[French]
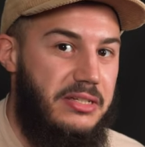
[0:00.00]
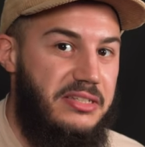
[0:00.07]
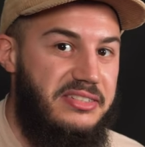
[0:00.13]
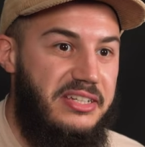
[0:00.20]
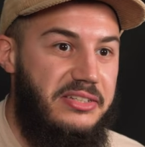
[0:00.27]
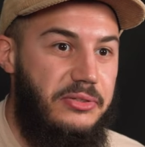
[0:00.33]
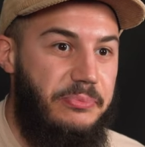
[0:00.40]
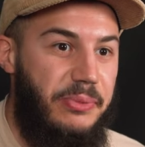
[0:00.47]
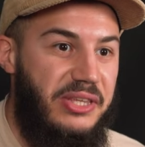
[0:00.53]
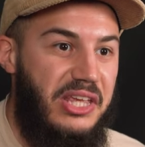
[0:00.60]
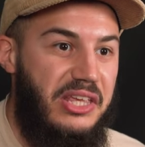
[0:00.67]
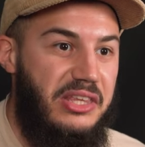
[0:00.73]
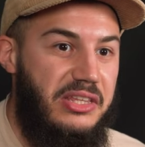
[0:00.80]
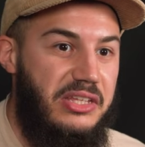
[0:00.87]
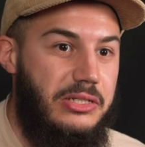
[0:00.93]
Essaye de pas
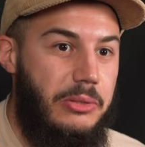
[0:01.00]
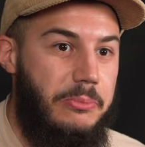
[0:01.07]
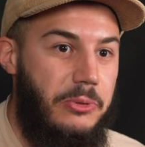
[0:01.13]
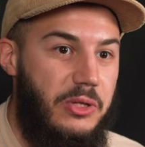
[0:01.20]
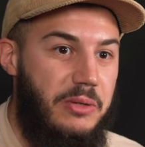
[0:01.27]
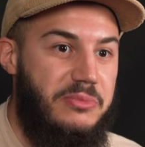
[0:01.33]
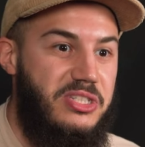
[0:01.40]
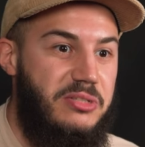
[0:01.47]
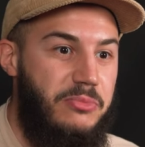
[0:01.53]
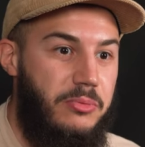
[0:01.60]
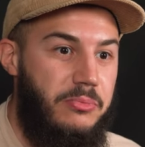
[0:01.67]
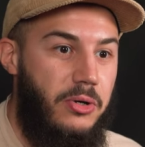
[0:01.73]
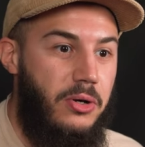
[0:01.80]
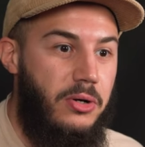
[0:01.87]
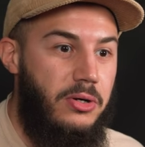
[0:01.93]
dater des gens pendant un petit
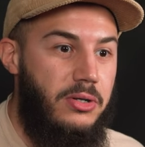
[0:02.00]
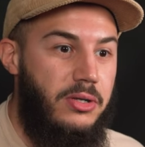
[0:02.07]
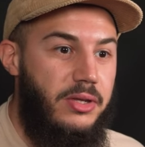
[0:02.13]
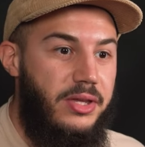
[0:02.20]
moment.